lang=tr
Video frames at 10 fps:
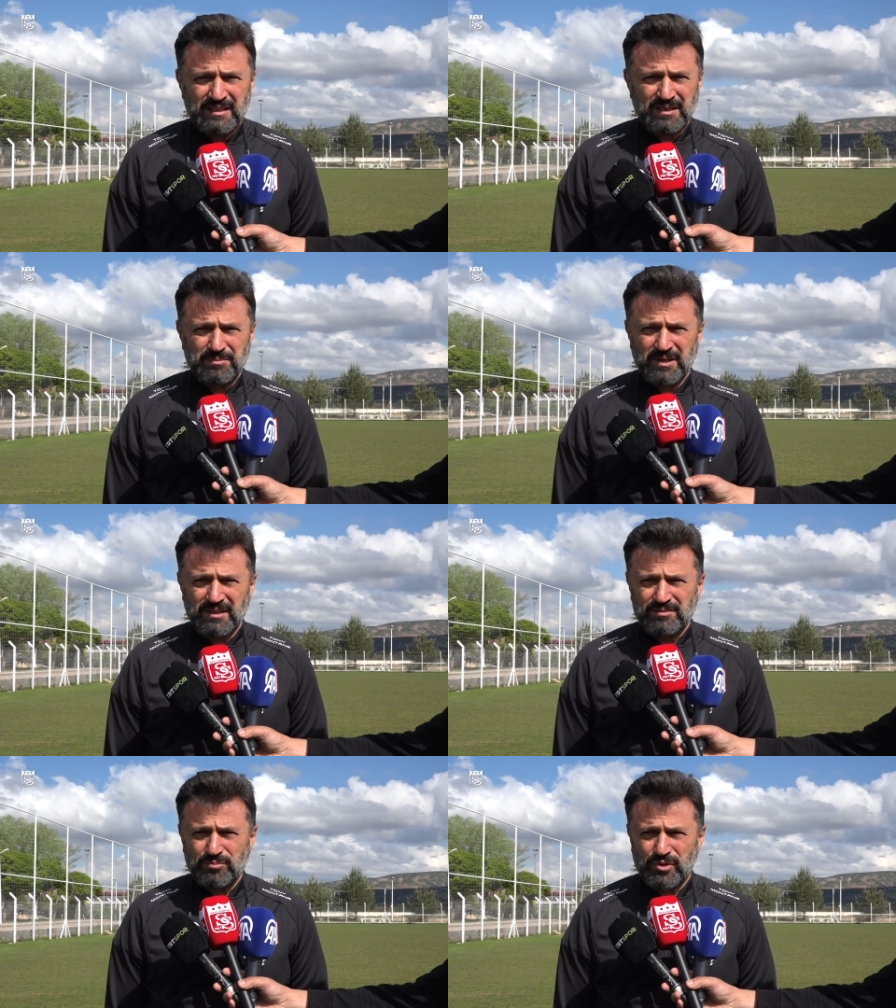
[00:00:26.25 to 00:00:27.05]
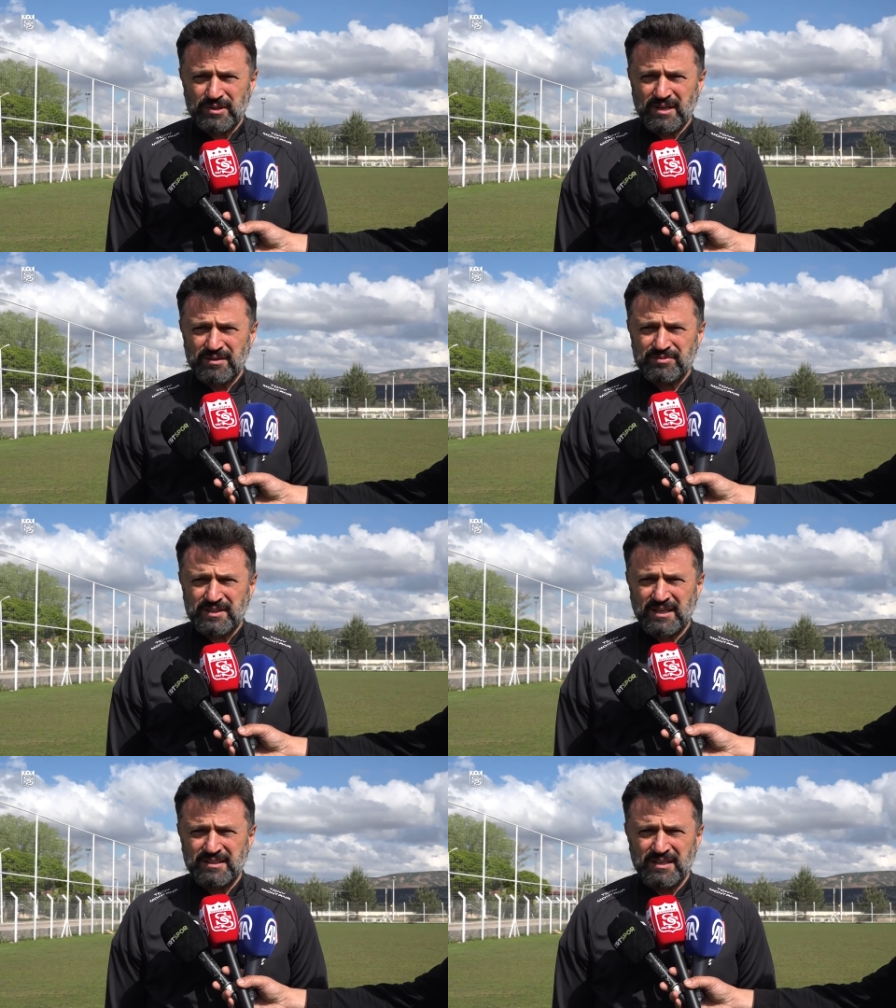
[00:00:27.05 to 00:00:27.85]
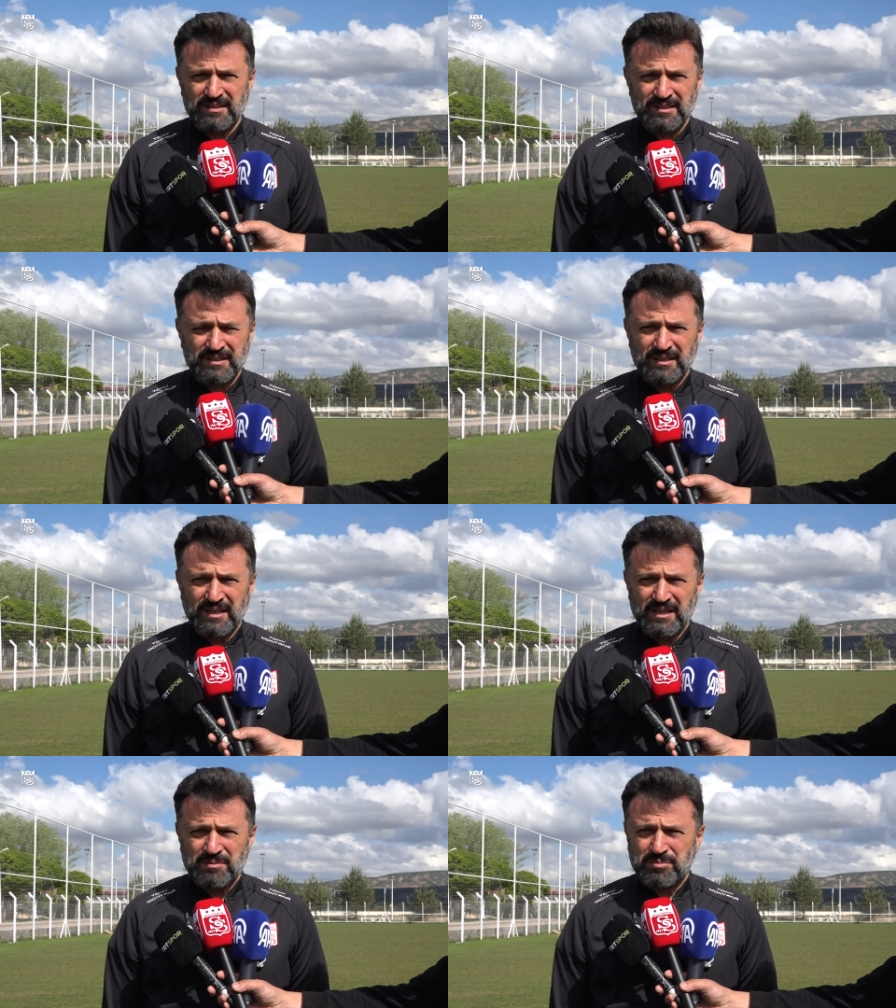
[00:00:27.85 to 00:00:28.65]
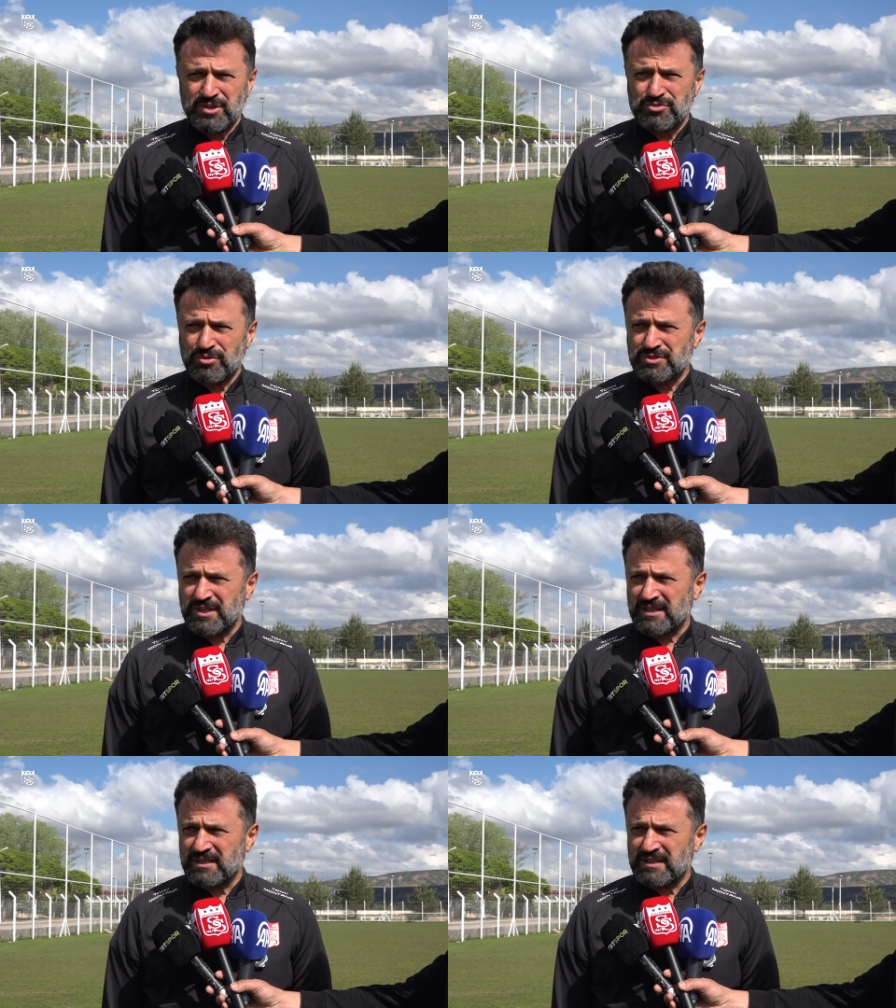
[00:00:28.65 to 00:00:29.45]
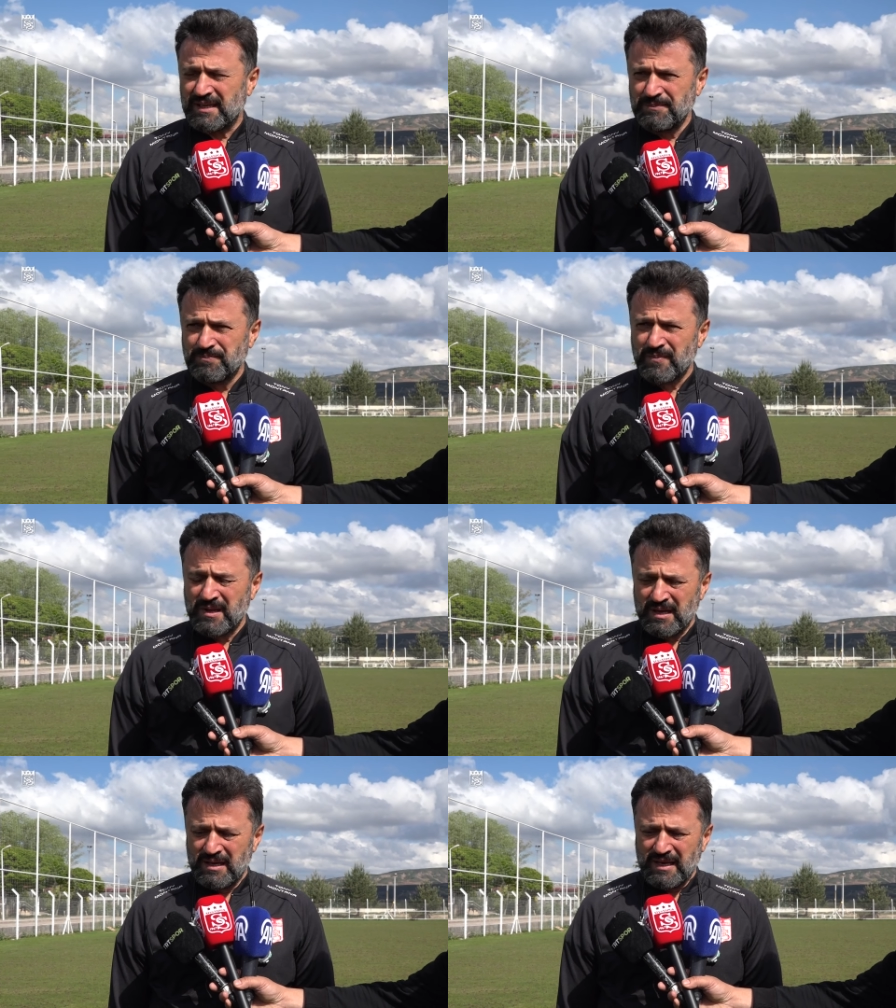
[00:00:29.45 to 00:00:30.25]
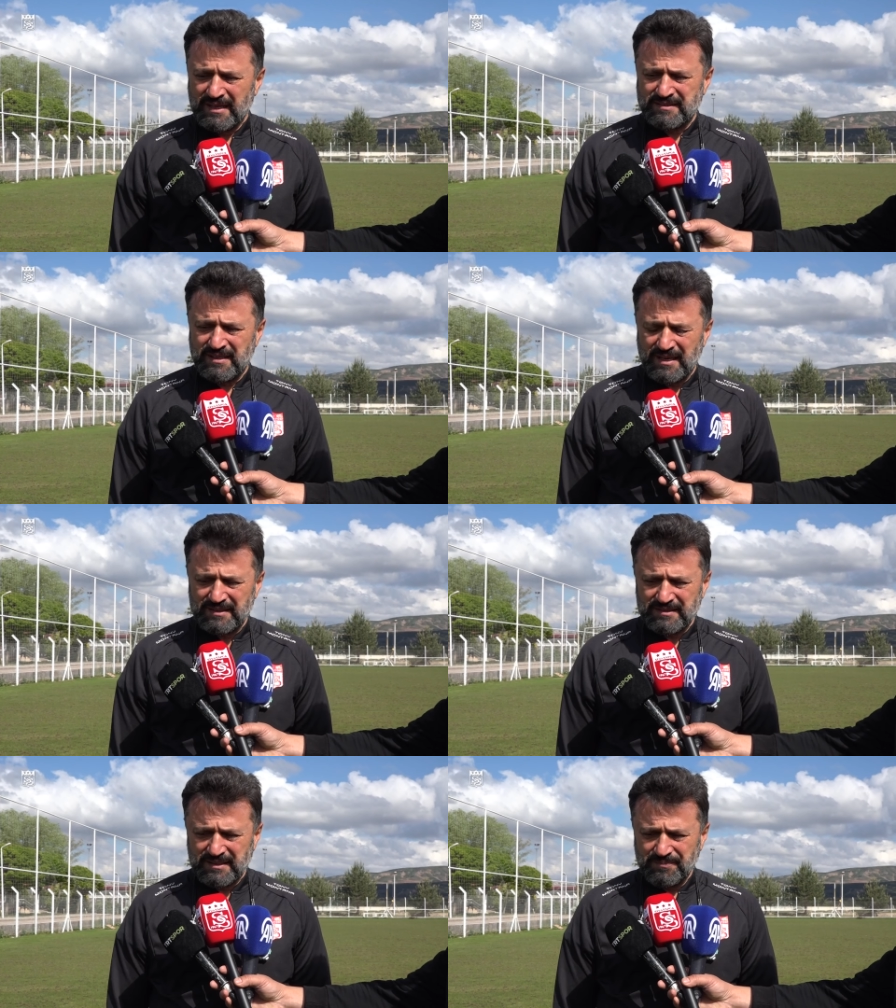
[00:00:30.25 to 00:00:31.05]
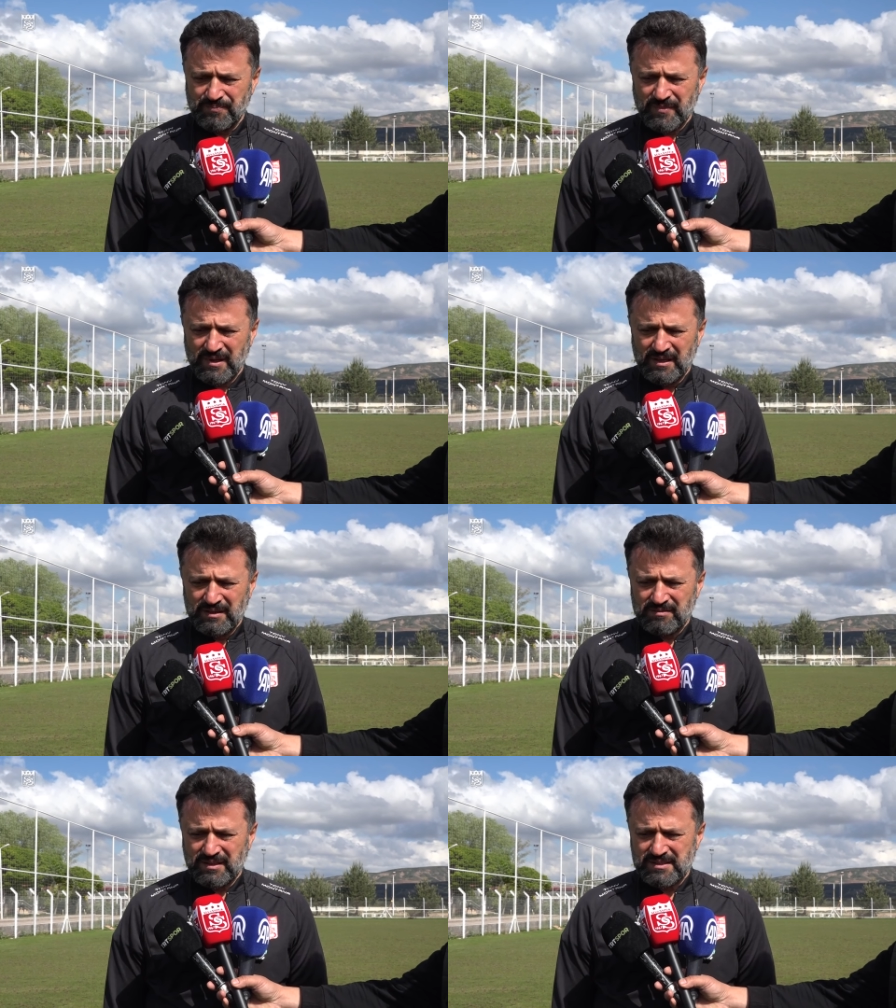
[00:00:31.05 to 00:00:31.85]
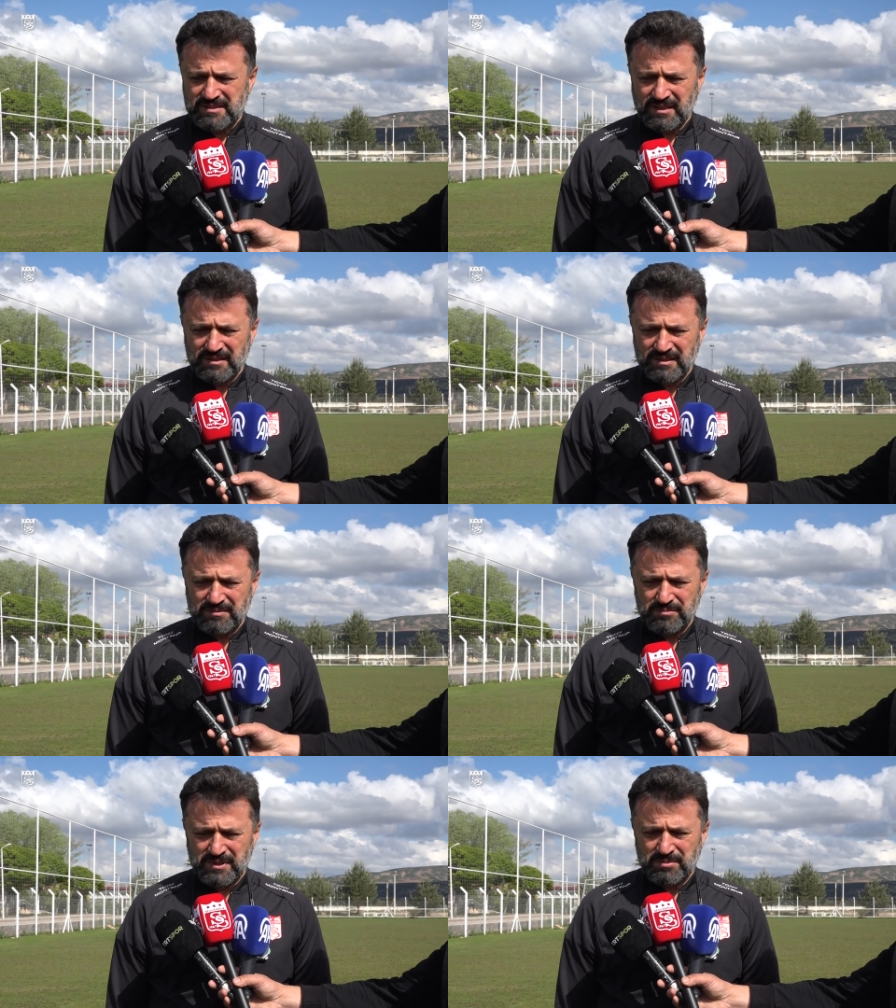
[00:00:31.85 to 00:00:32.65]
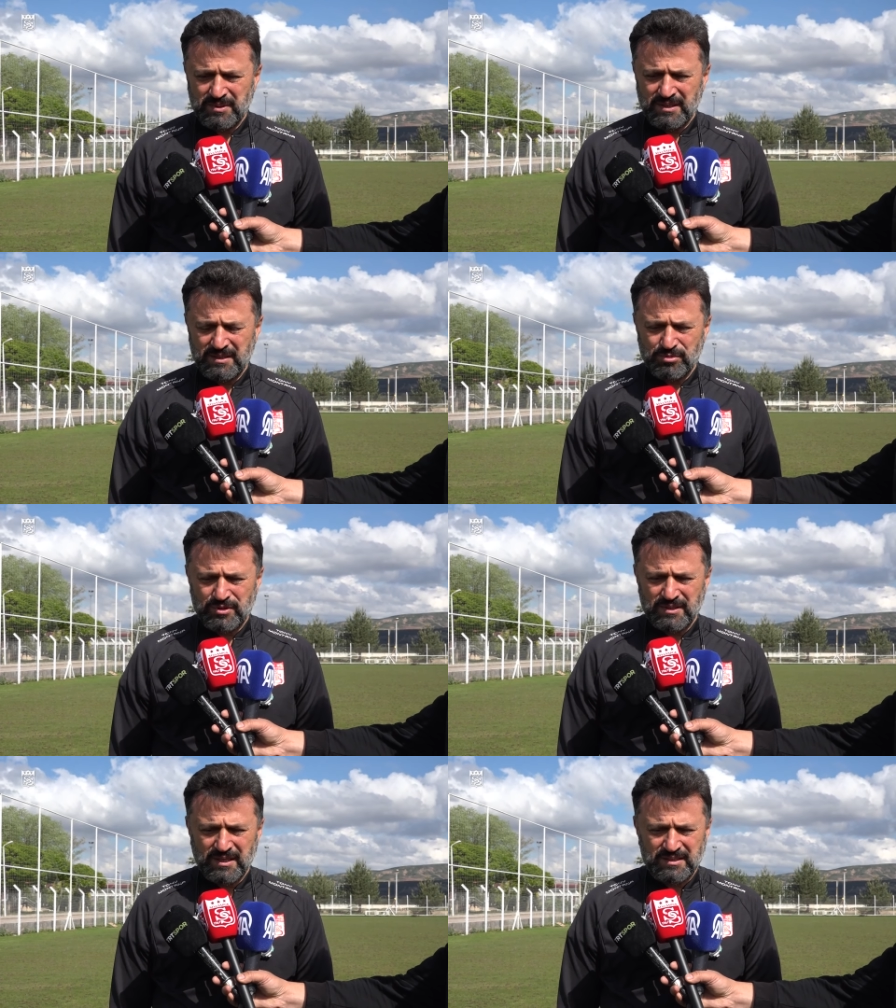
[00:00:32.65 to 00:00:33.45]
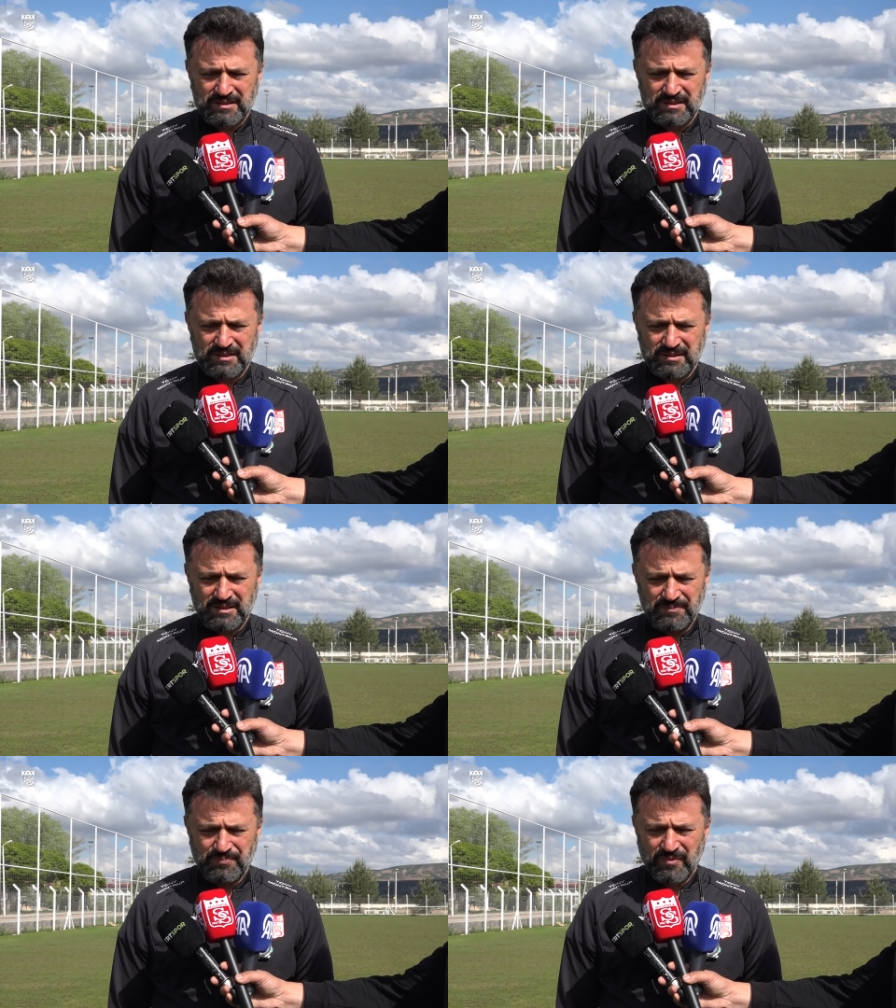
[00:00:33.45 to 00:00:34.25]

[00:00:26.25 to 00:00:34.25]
Ama bu kadar kaderinin birçok şekilde etkilendiği ve insanların birbirlerini bu kadar kırdığı